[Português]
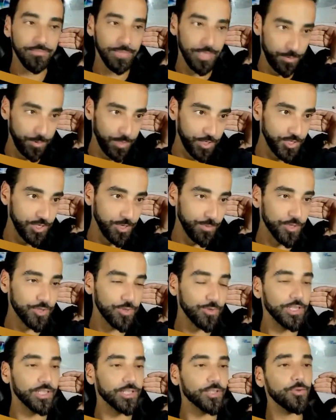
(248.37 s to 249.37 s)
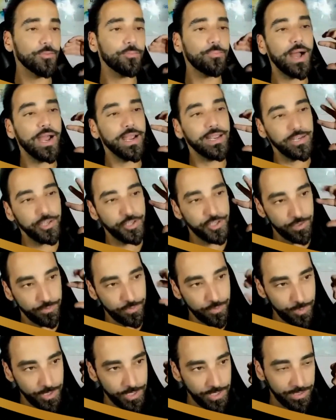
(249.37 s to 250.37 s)
Energia masculina do pai, energia
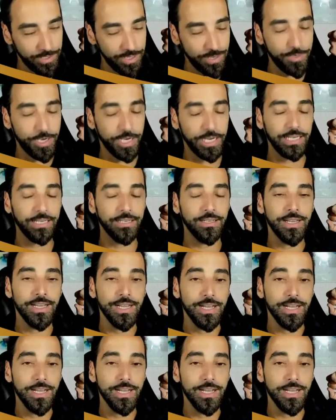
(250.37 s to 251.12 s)
feminina da mãe.